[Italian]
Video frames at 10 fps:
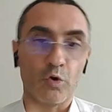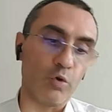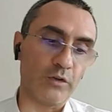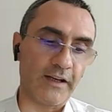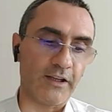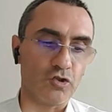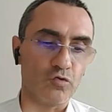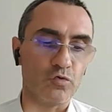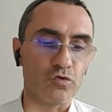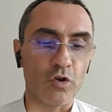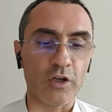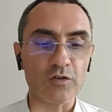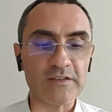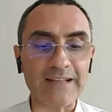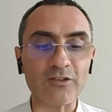oltre che giusto, che lo
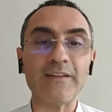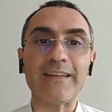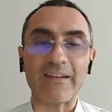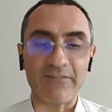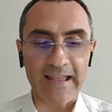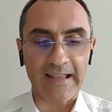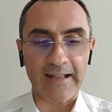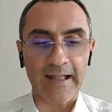Stato intervenga